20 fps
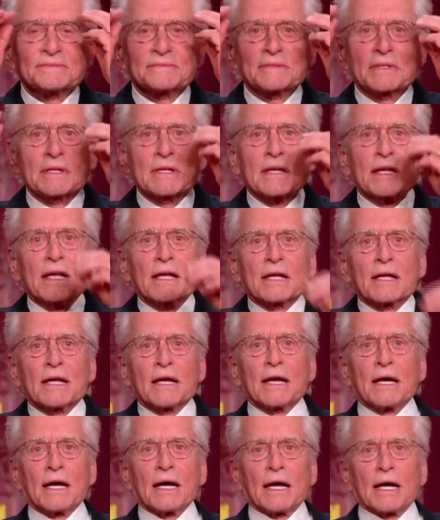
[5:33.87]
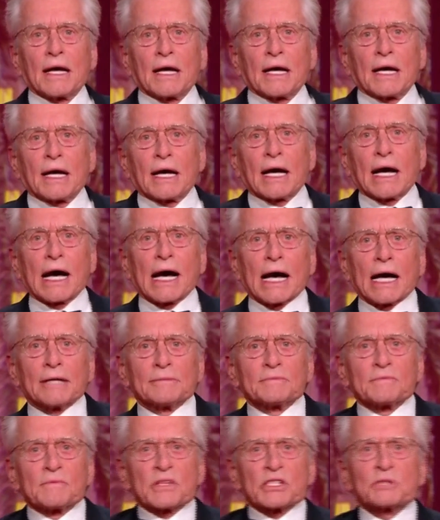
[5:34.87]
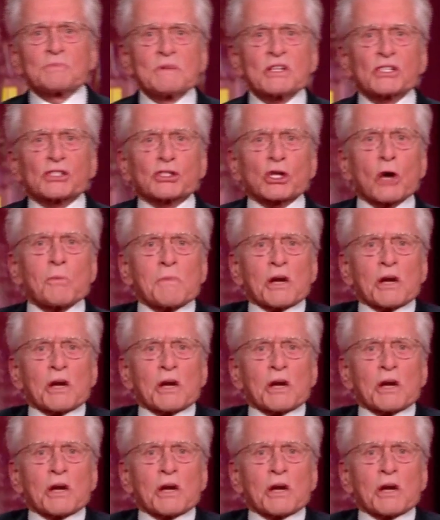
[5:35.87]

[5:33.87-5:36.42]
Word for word: du Barry do nam diễn viên kiêm đạo